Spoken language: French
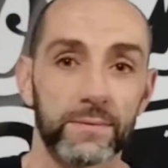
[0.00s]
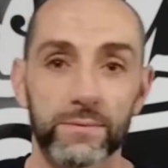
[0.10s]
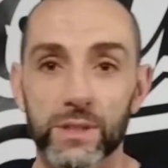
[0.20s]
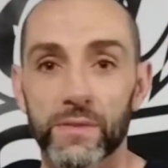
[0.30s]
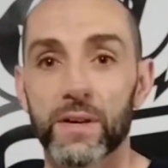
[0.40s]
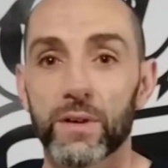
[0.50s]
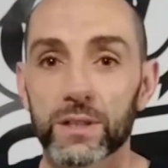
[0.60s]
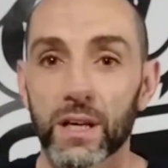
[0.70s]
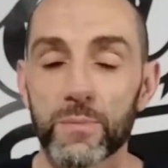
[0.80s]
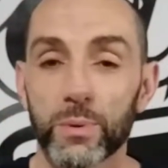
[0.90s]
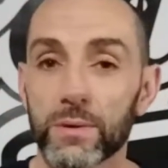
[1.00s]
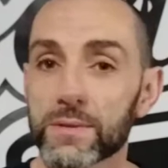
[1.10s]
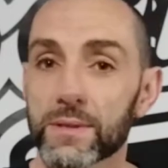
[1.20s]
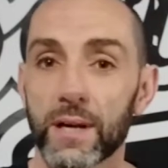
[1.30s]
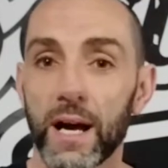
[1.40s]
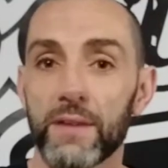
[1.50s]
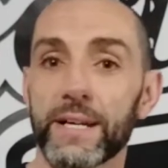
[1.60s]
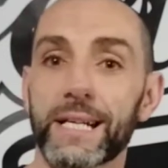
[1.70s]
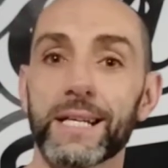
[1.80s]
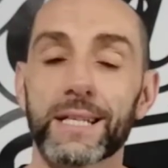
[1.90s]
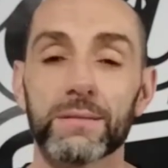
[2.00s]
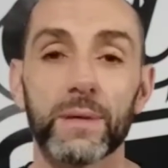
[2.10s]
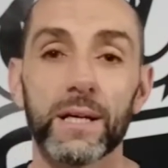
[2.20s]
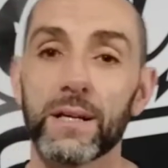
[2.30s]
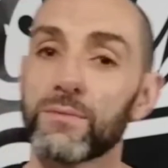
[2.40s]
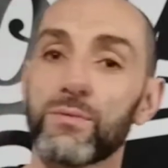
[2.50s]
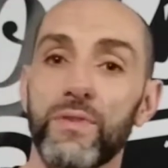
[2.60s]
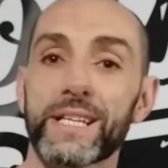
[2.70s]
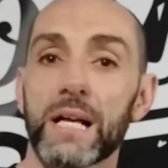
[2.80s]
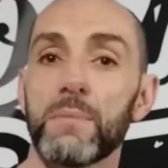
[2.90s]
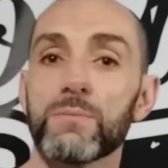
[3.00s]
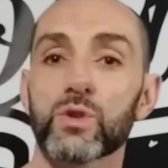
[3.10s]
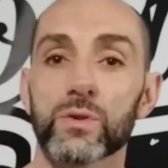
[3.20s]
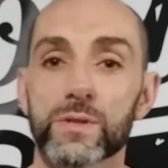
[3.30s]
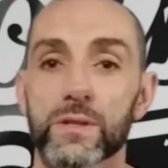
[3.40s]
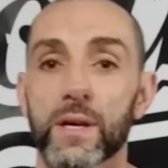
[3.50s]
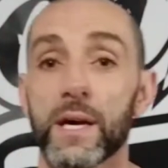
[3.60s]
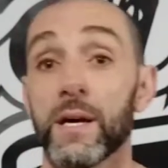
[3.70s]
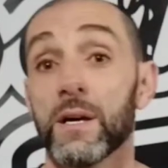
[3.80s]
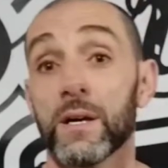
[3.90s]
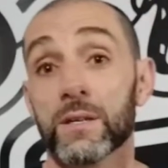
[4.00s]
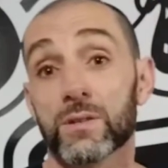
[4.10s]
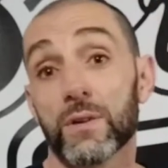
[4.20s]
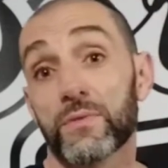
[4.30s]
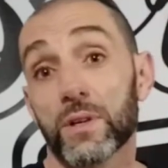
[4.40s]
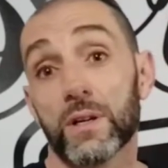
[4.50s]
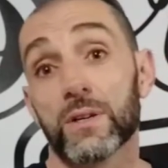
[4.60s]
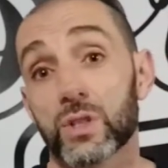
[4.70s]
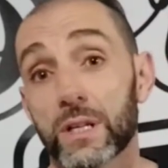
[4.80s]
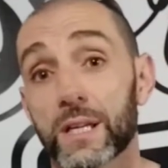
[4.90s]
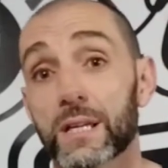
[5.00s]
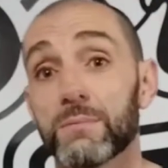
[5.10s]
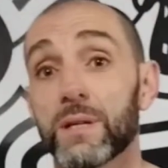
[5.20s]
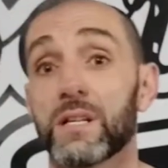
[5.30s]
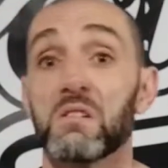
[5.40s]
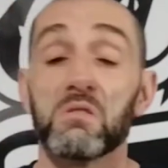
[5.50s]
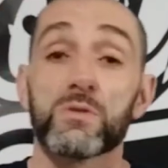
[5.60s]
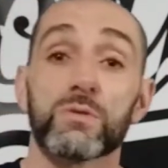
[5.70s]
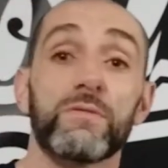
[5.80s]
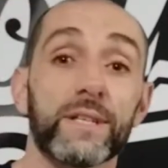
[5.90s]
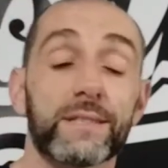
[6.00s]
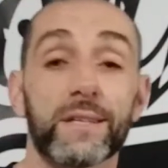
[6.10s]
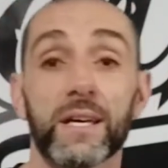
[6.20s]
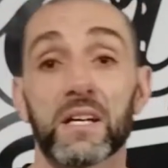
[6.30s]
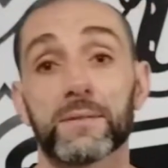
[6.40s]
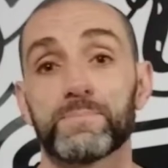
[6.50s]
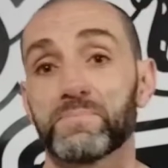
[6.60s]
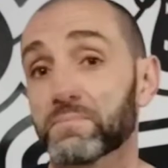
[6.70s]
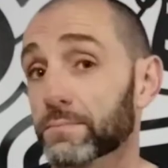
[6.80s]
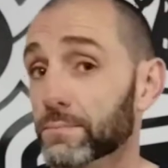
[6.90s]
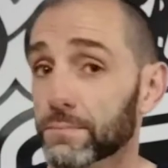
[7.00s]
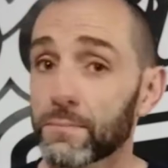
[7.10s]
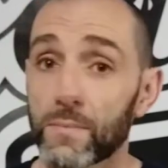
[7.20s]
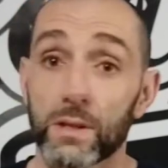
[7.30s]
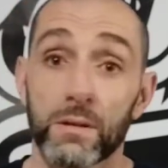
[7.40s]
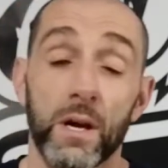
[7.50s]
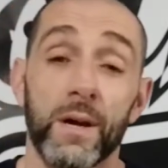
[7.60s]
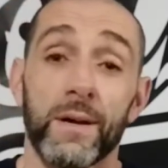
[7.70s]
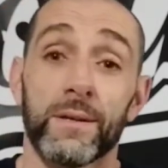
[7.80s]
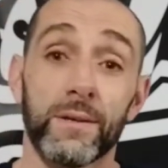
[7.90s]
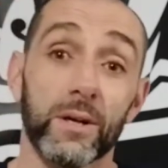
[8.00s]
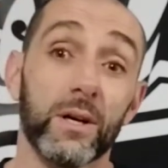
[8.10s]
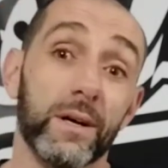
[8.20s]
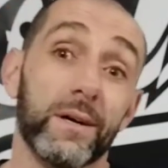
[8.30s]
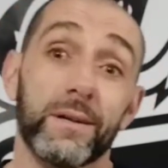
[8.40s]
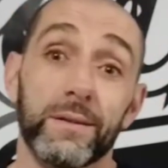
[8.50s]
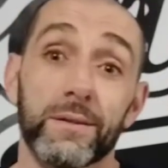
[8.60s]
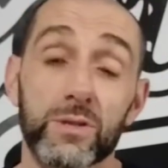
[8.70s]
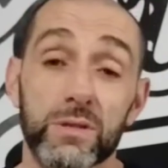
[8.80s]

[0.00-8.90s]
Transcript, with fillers: vous avez votre réponse avec les kettlebells, vous faites la même chose. Sauf que chez les kettlebells, le soulevé de terre, le,